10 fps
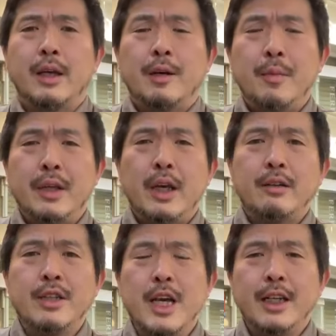まあ、
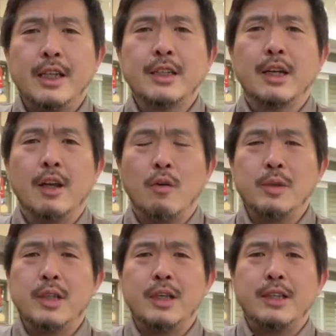逆にあれですかね、お
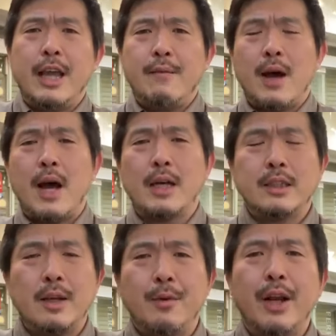店に電話
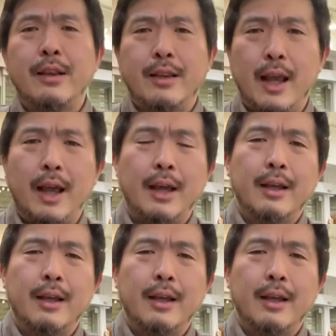してもらって、